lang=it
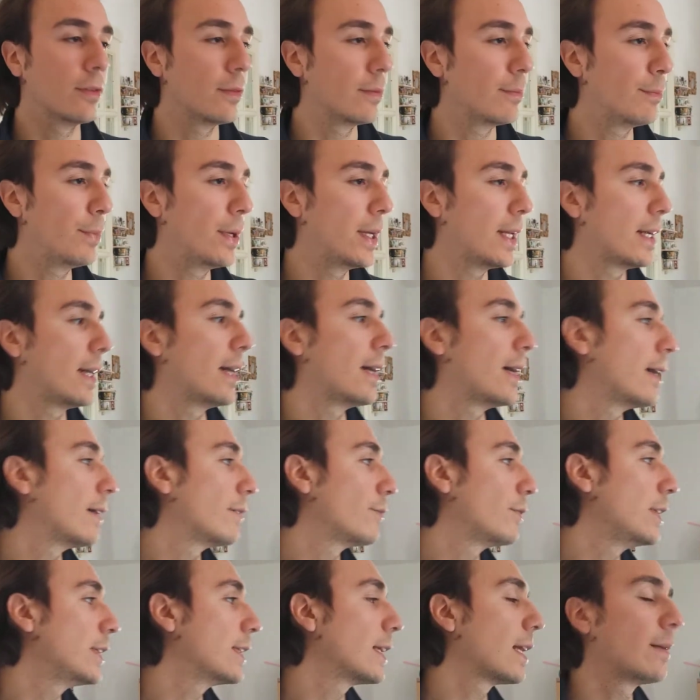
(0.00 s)
Appena
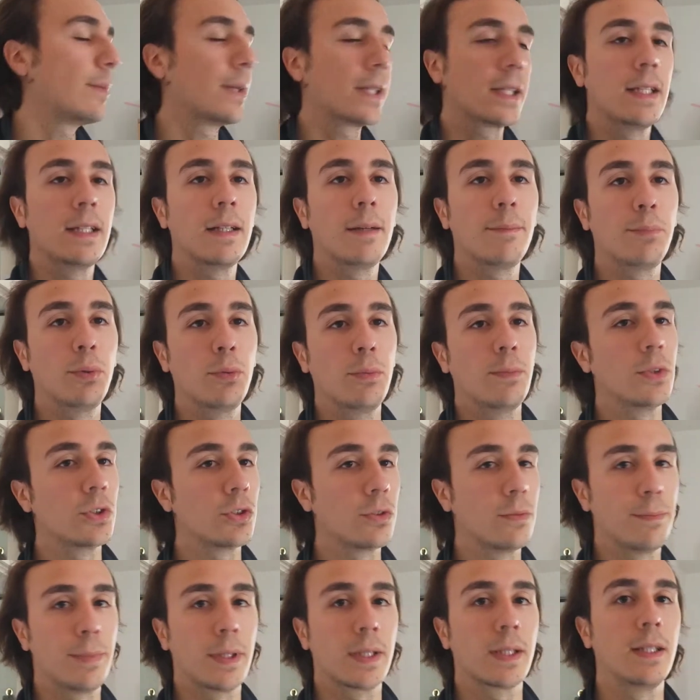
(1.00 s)
finita la partita, pum,
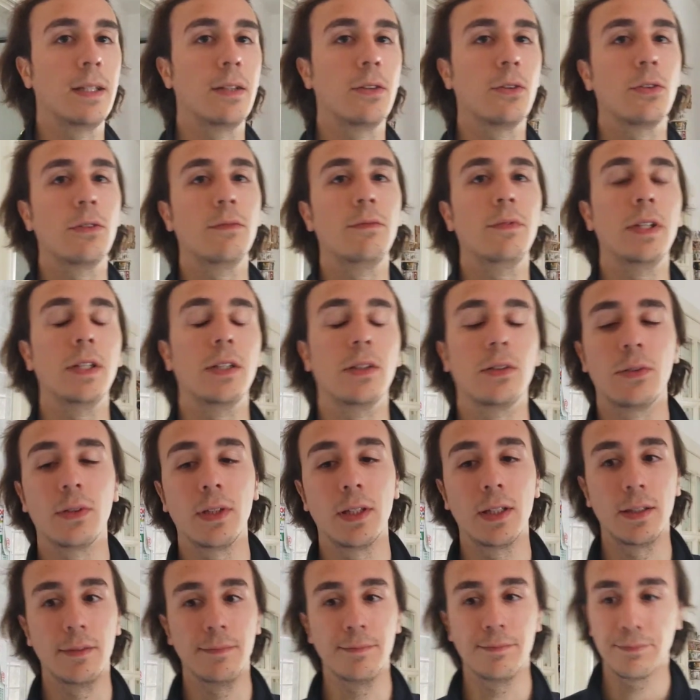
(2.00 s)
sono partito col video,
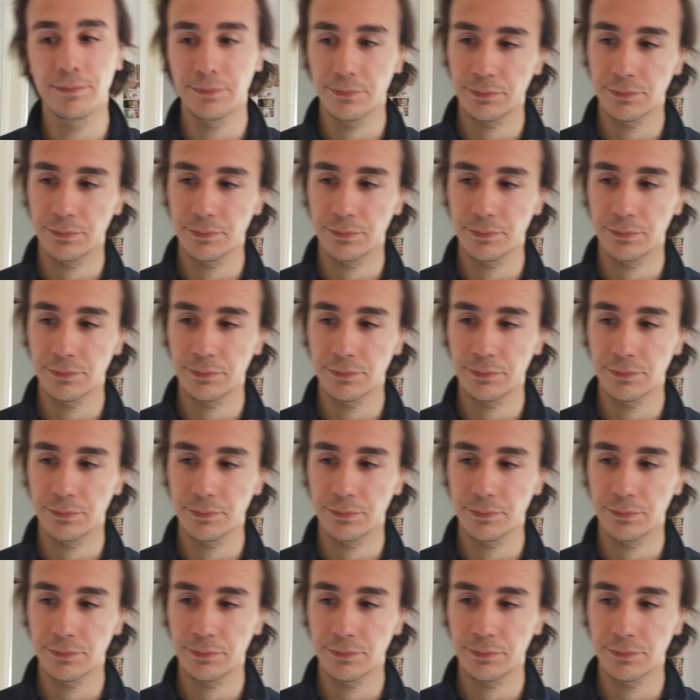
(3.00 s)
quindi